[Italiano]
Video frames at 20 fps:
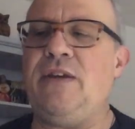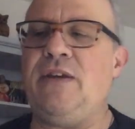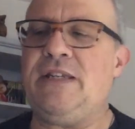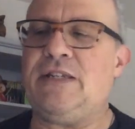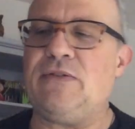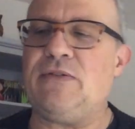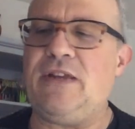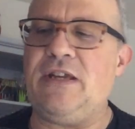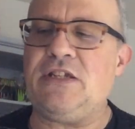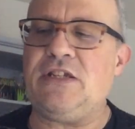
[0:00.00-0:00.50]

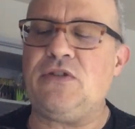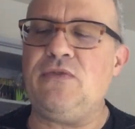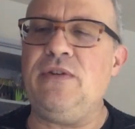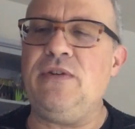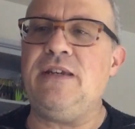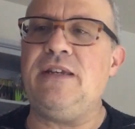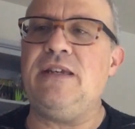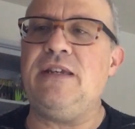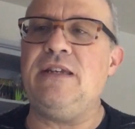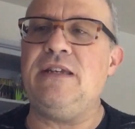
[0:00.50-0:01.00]
questo
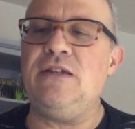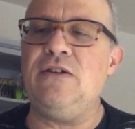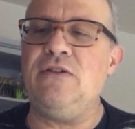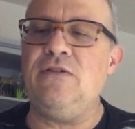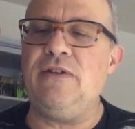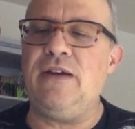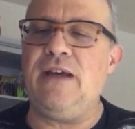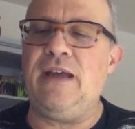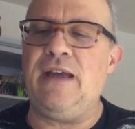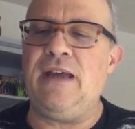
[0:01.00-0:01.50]

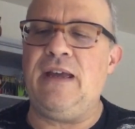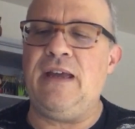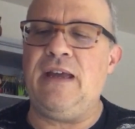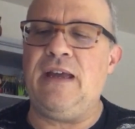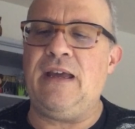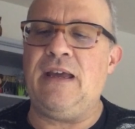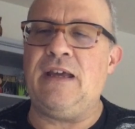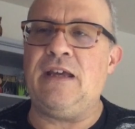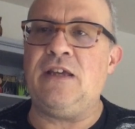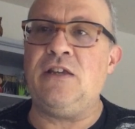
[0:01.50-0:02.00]
nascondiglio
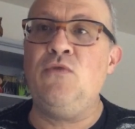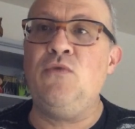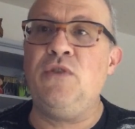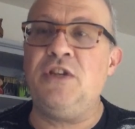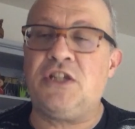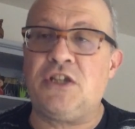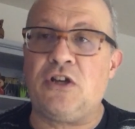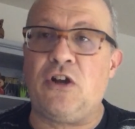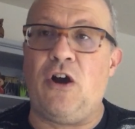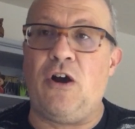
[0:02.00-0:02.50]
eh,
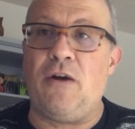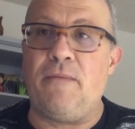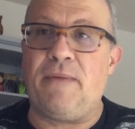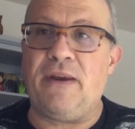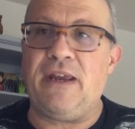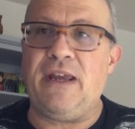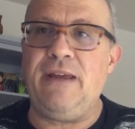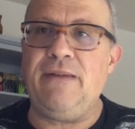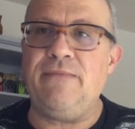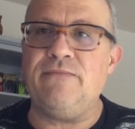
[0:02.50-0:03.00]
lui
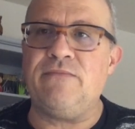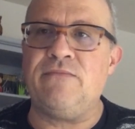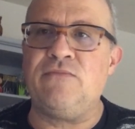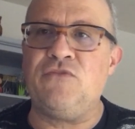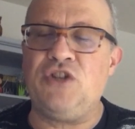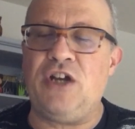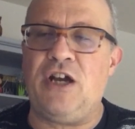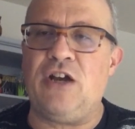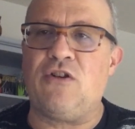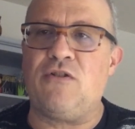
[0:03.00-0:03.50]
scopre mm,
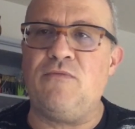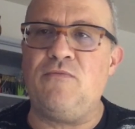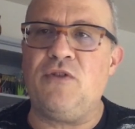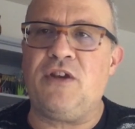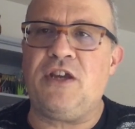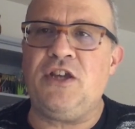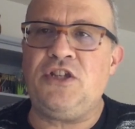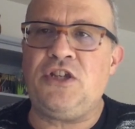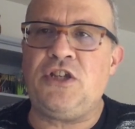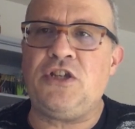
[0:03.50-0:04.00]
Giacomo
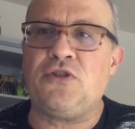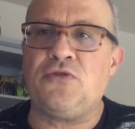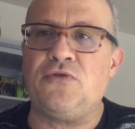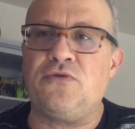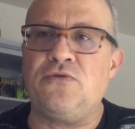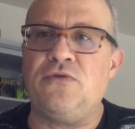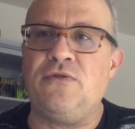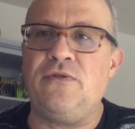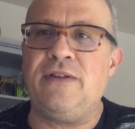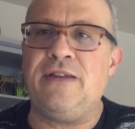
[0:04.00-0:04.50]
che ci
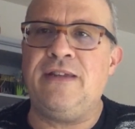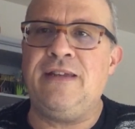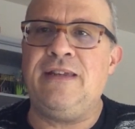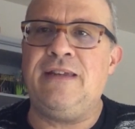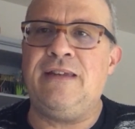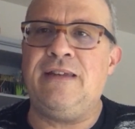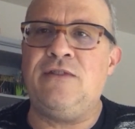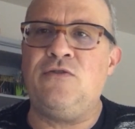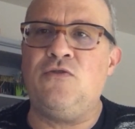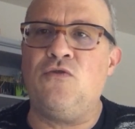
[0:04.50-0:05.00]
sono
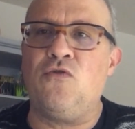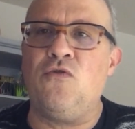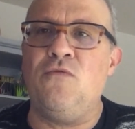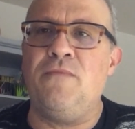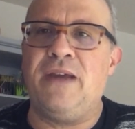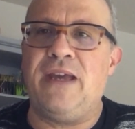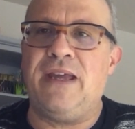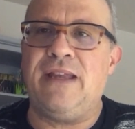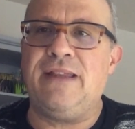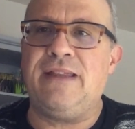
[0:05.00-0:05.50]
i
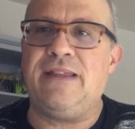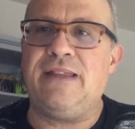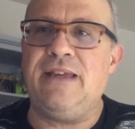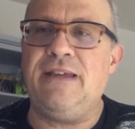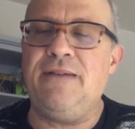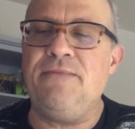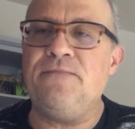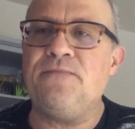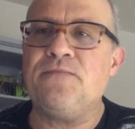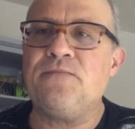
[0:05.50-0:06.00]

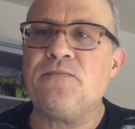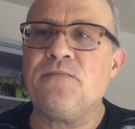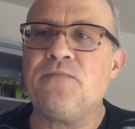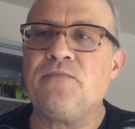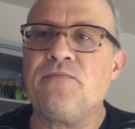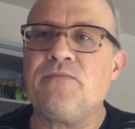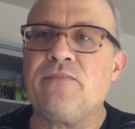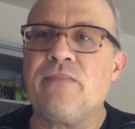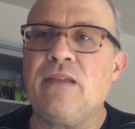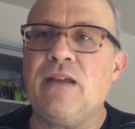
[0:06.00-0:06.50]
documenti
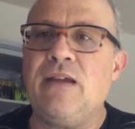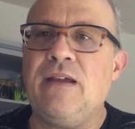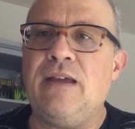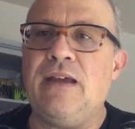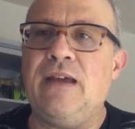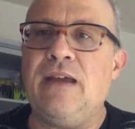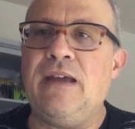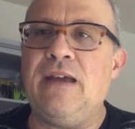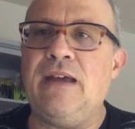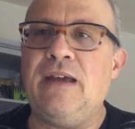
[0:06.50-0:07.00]

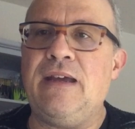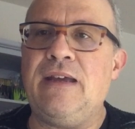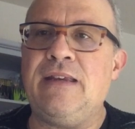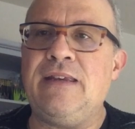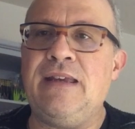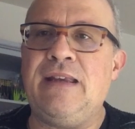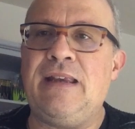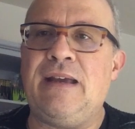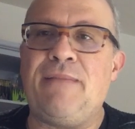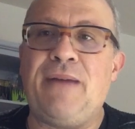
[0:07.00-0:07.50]
eh,
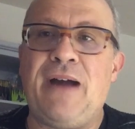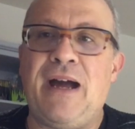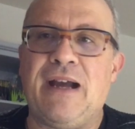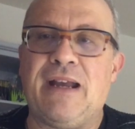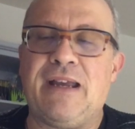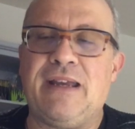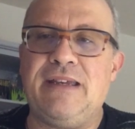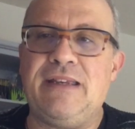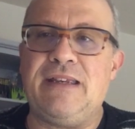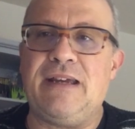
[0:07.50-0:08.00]
della
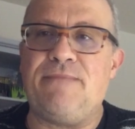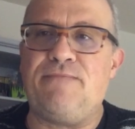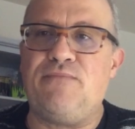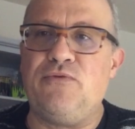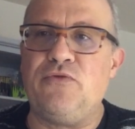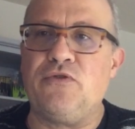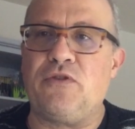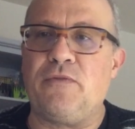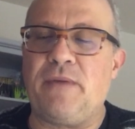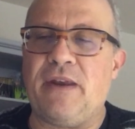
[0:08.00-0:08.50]
macchina
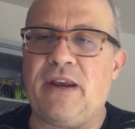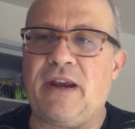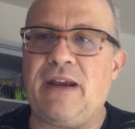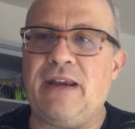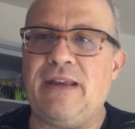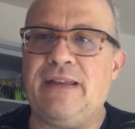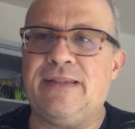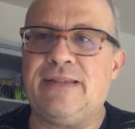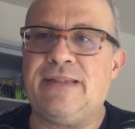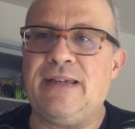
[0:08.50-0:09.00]
appunto per
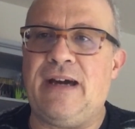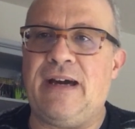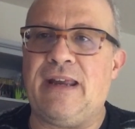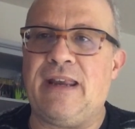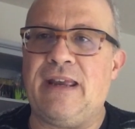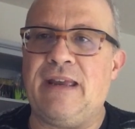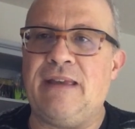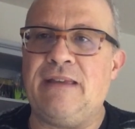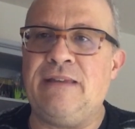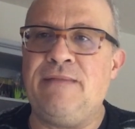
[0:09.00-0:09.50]

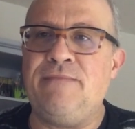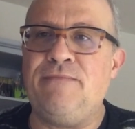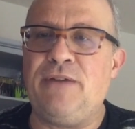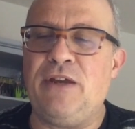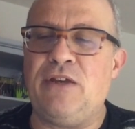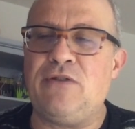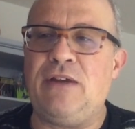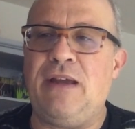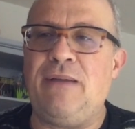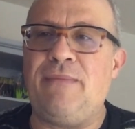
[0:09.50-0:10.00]
realizzare in
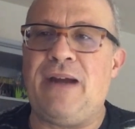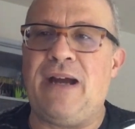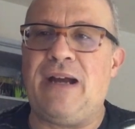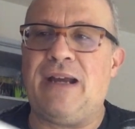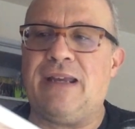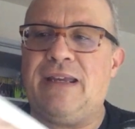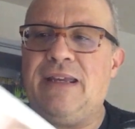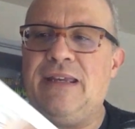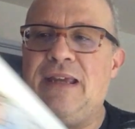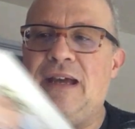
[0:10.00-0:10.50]
pieno la
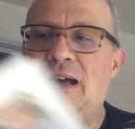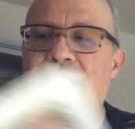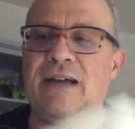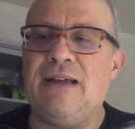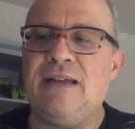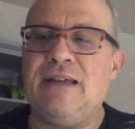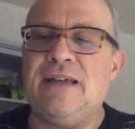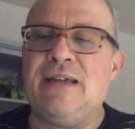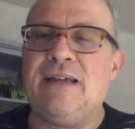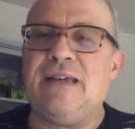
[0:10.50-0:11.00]
macchina
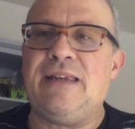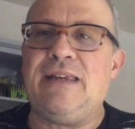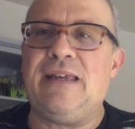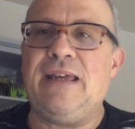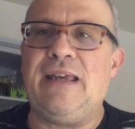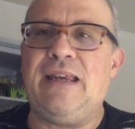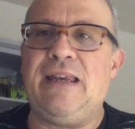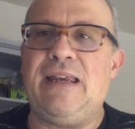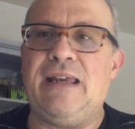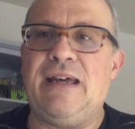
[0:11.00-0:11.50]

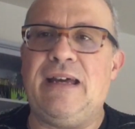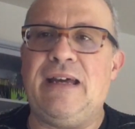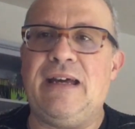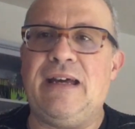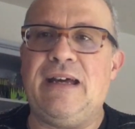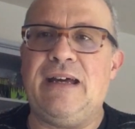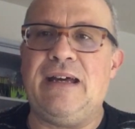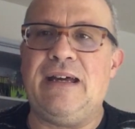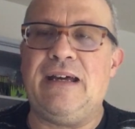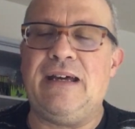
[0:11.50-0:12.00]
del,
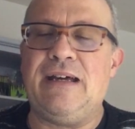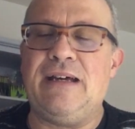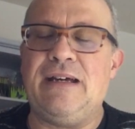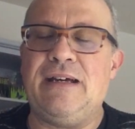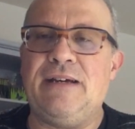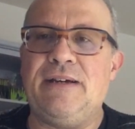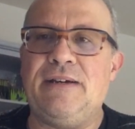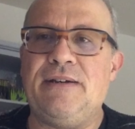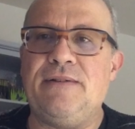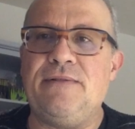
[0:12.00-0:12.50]

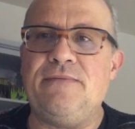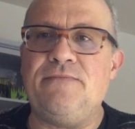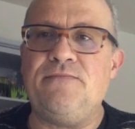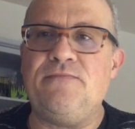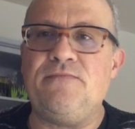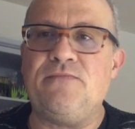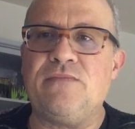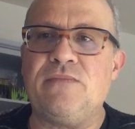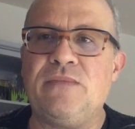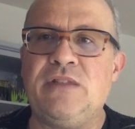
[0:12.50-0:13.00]

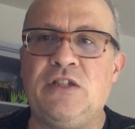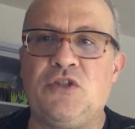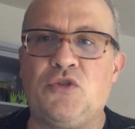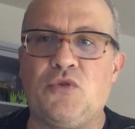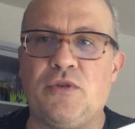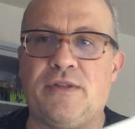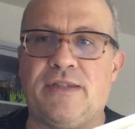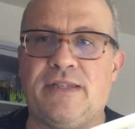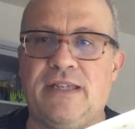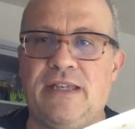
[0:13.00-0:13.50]
ehm, di
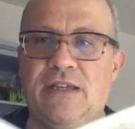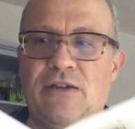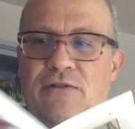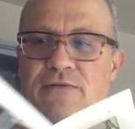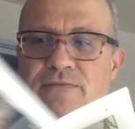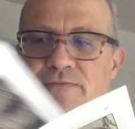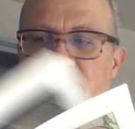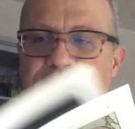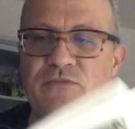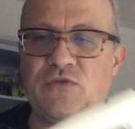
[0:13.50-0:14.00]
suo
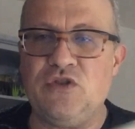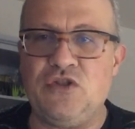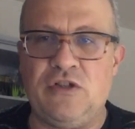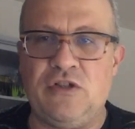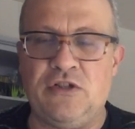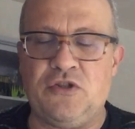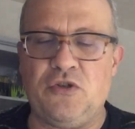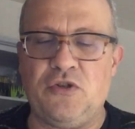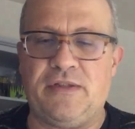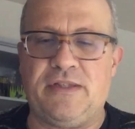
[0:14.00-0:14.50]
zio,
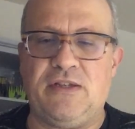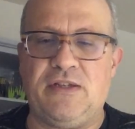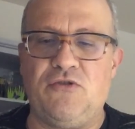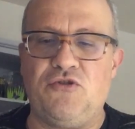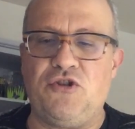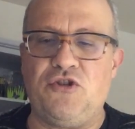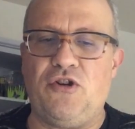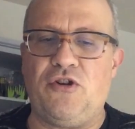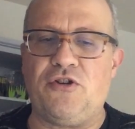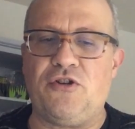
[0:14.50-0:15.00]
suo
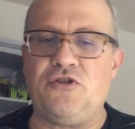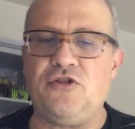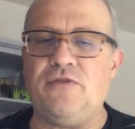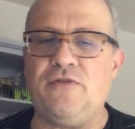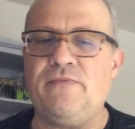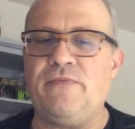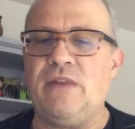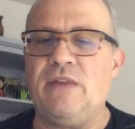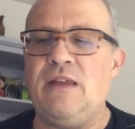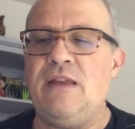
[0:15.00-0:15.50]
zio
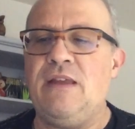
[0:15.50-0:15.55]
Giorgio.